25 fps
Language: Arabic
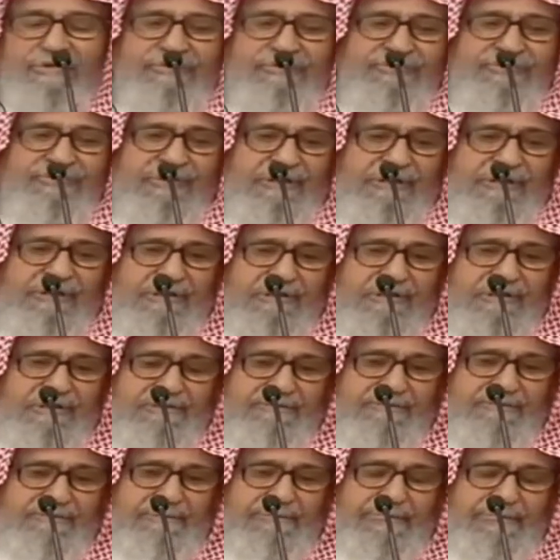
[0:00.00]
الكفار
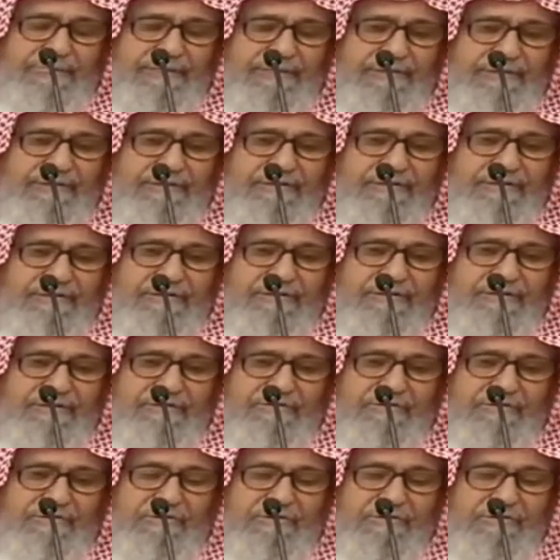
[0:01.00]

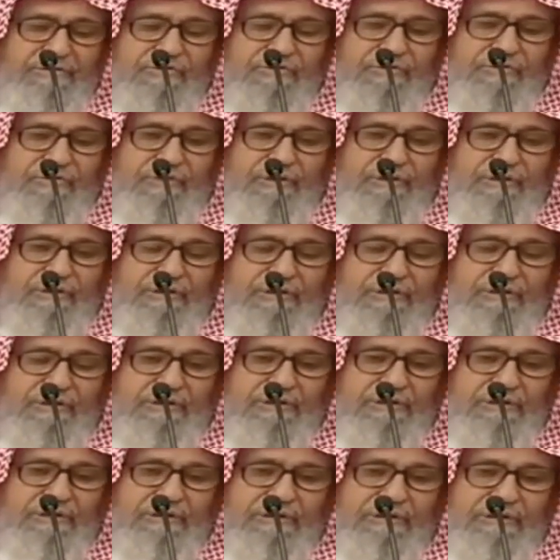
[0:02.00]

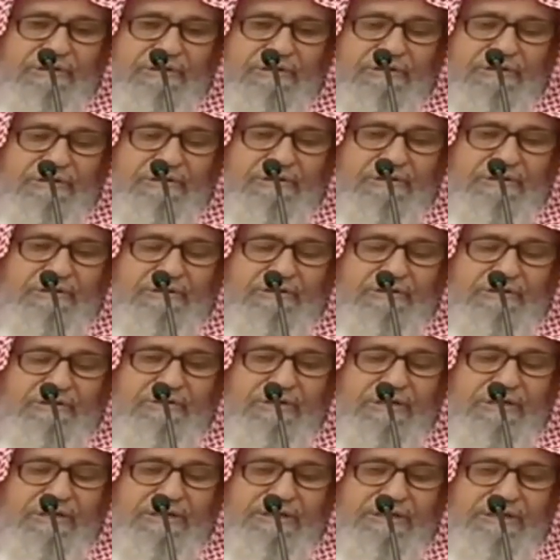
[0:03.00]
وحصول
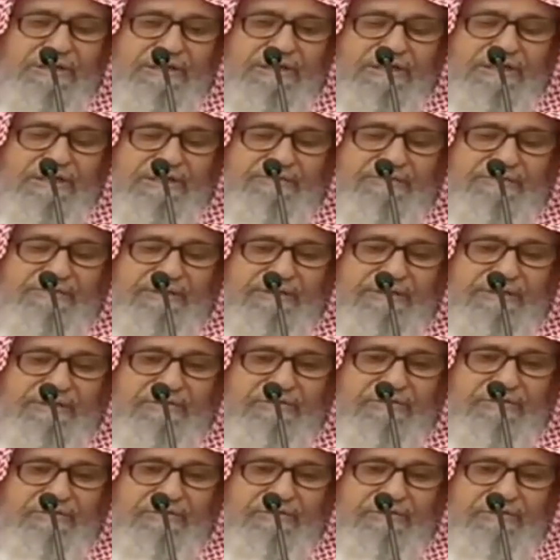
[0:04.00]
الحرية
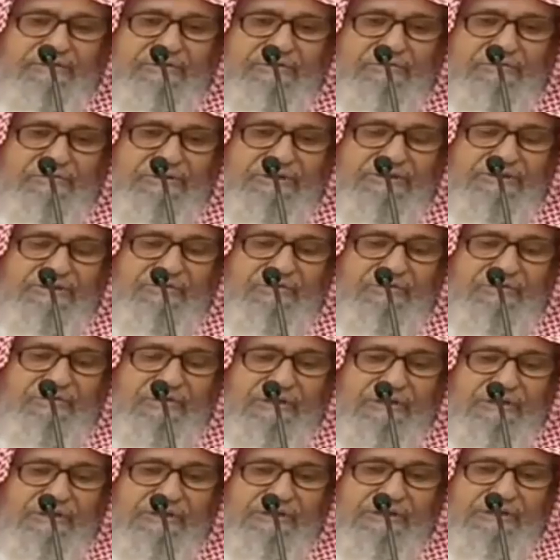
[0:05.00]
كما يقولون
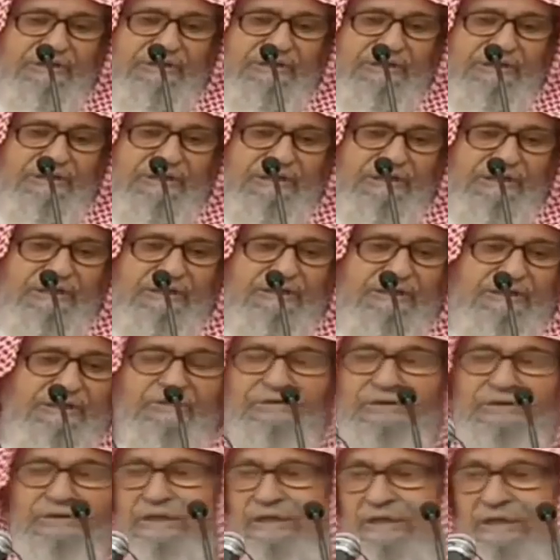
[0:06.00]
والديمقراطية
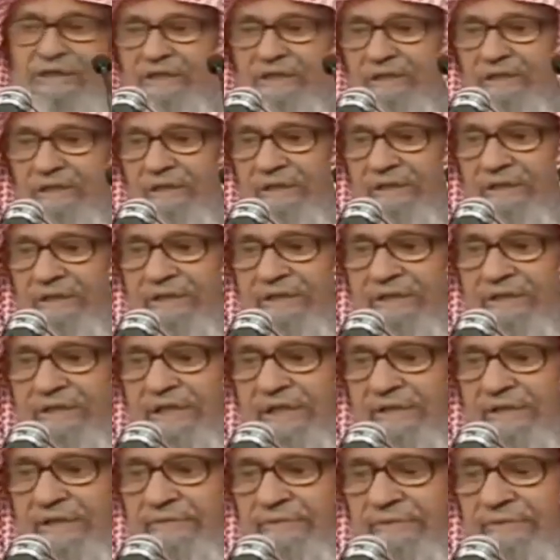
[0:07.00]
هذه كلها
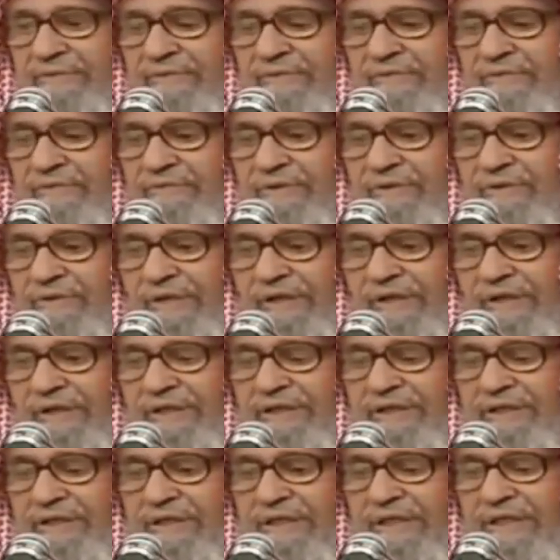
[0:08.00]
كذب
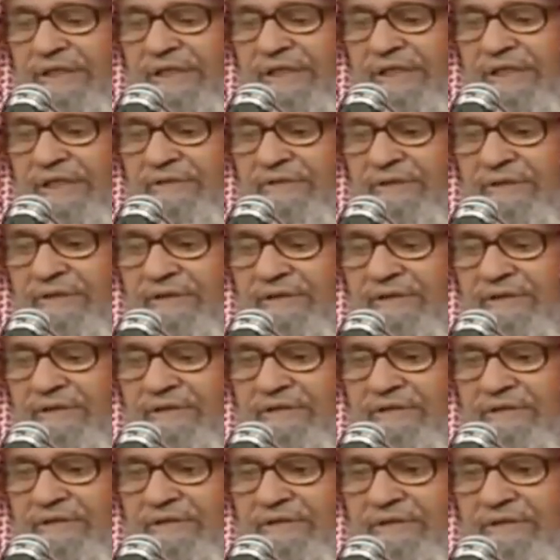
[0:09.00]
مواعيد كاذبة
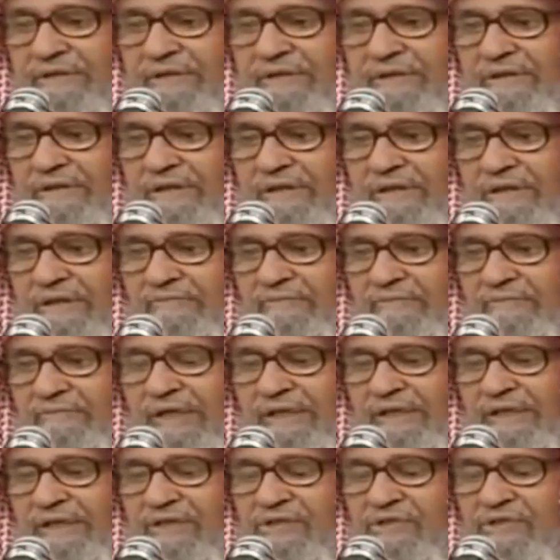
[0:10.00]

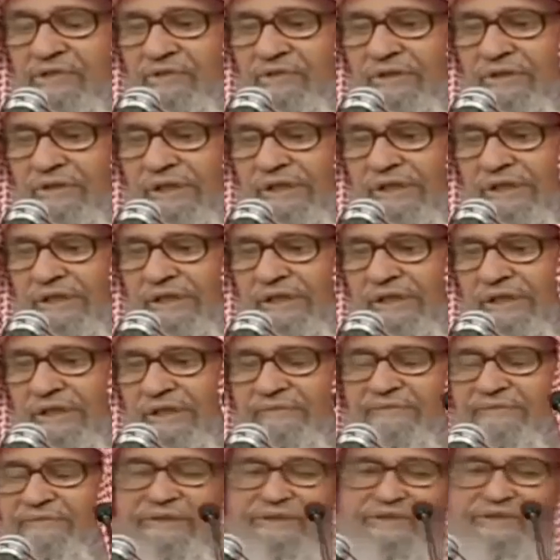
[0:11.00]
ما يحصل
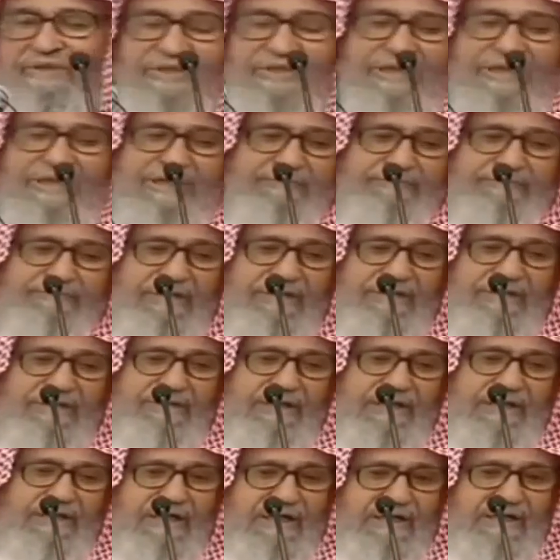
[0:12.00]
الخير إلا بالإسلام
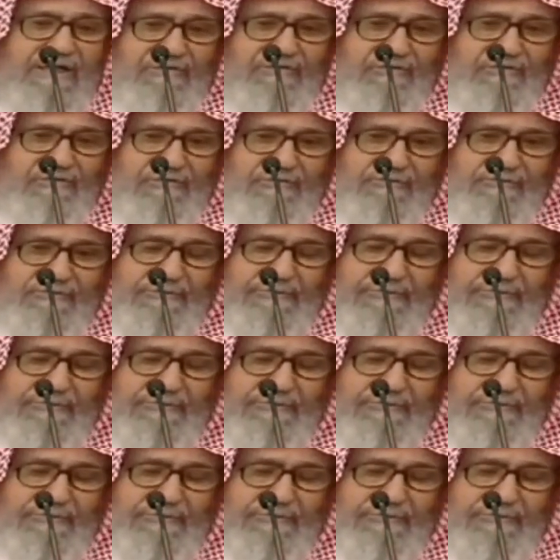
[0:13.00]
مهما قالوا